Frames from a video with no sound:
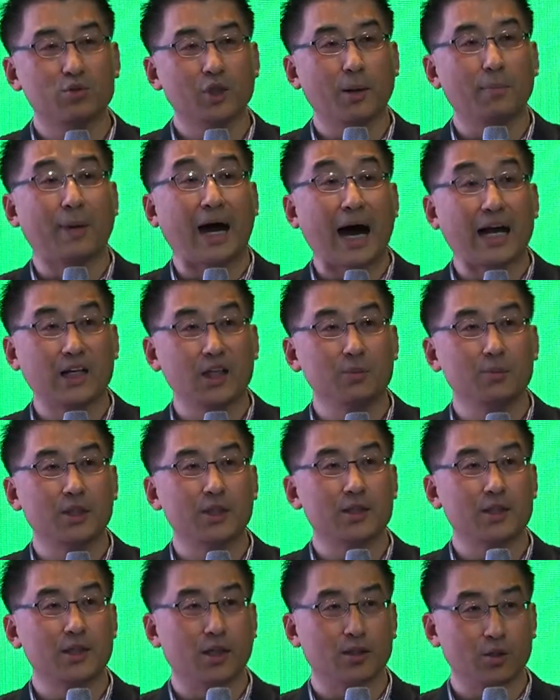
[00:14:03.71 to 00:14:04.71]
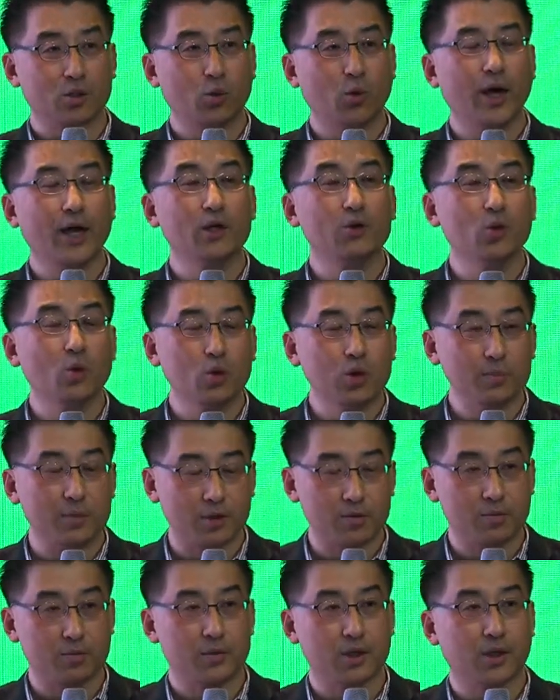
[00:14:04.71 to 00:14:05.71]
분의 말을 믿지 않고 행동을
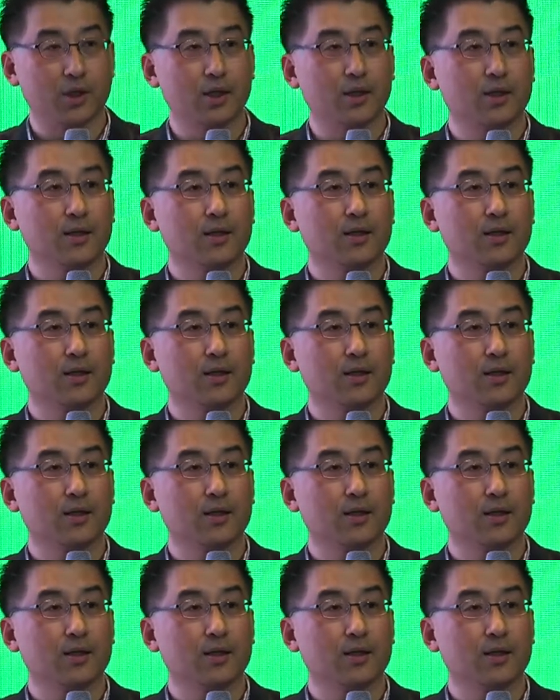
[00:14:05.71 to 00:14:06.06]
믿습니다.